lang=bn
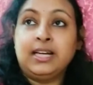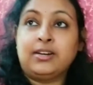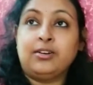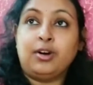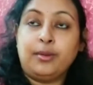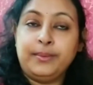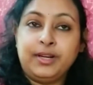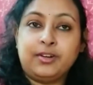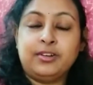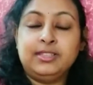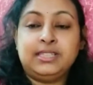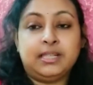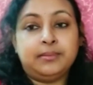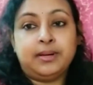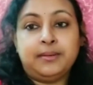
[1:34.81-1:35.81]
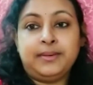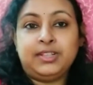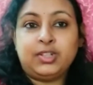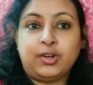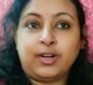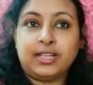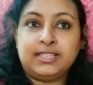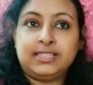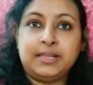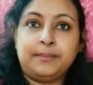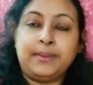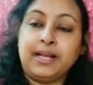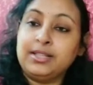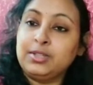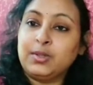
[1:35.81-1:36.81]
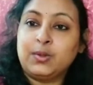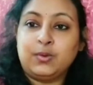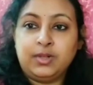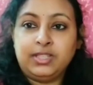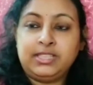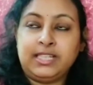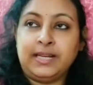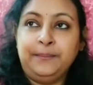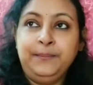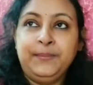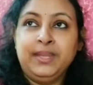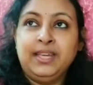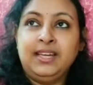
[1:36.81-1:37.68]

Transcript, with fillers: কারণ অমিক্রণ যেভাবে ছড়াচ্ছে প্ল্যান তো করেছিলাম